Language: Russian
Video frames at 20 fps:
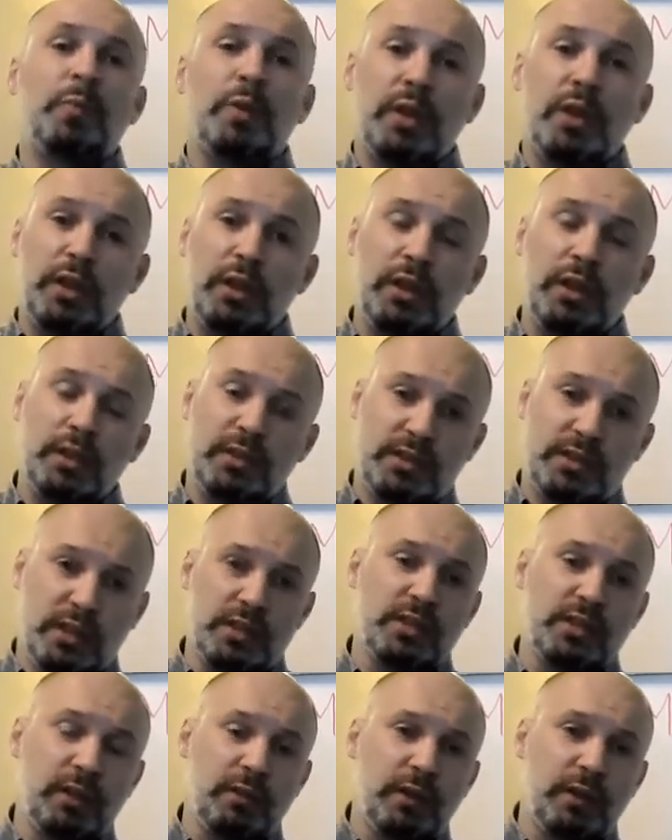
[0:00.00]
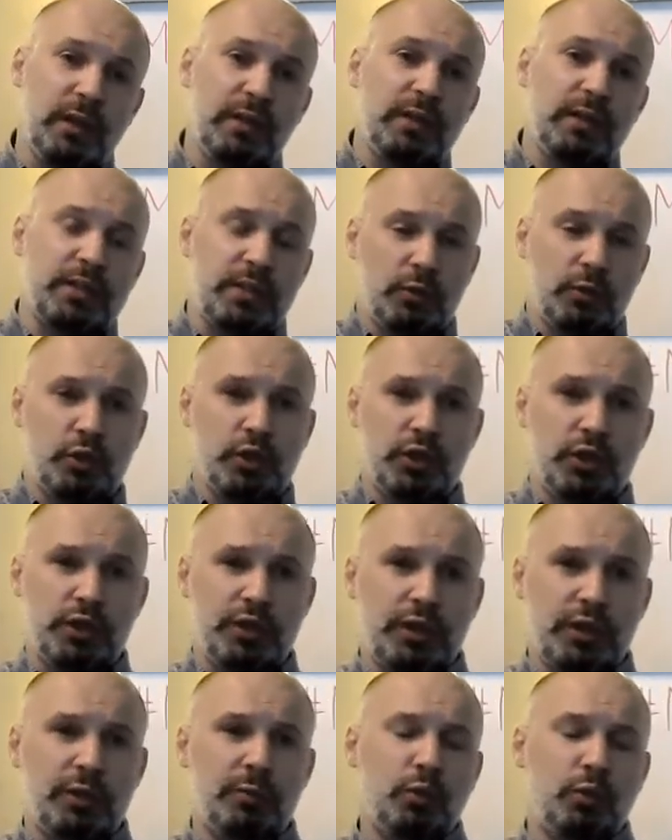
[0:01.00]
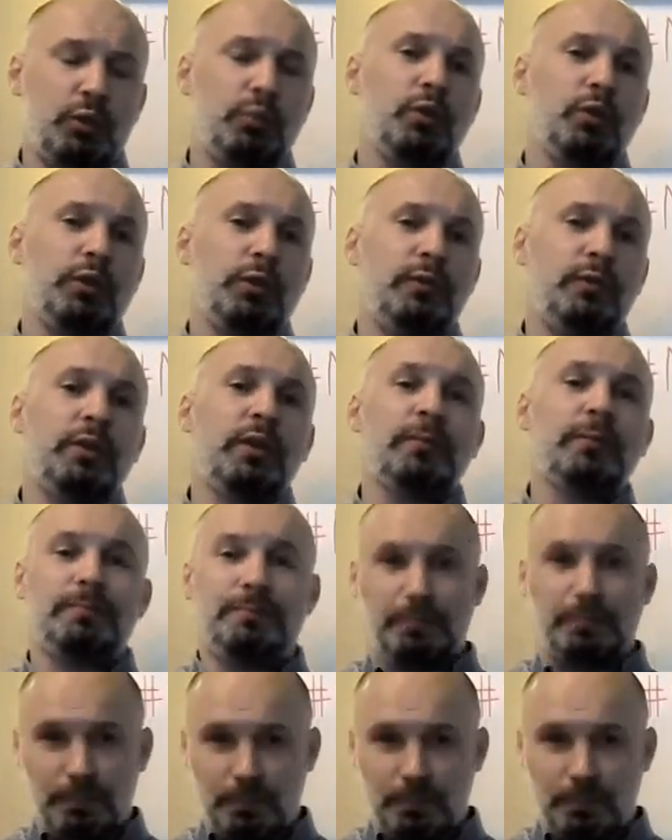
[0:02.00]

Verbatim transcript: И, кстати говоря, на следующей неделе будет мой эфир.